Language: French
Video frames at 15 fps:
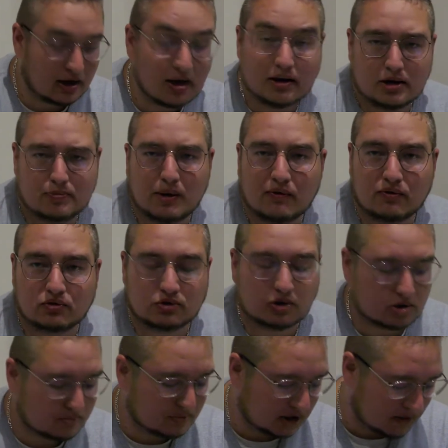hyper fondant
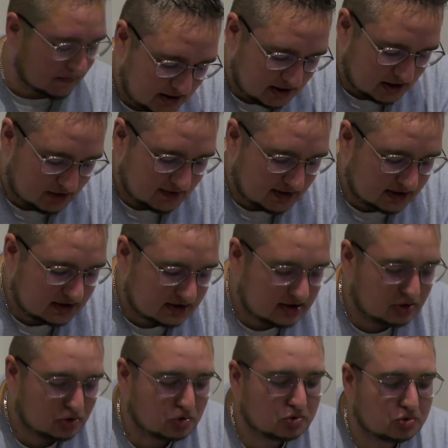comme riz. Et on va tester
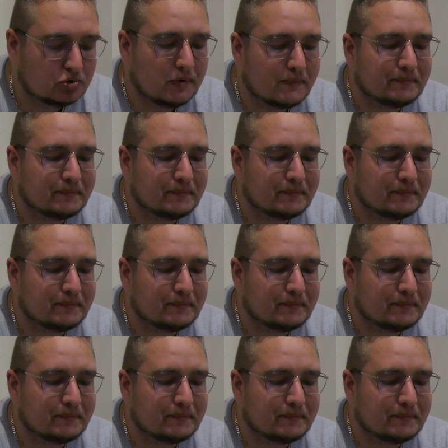du coup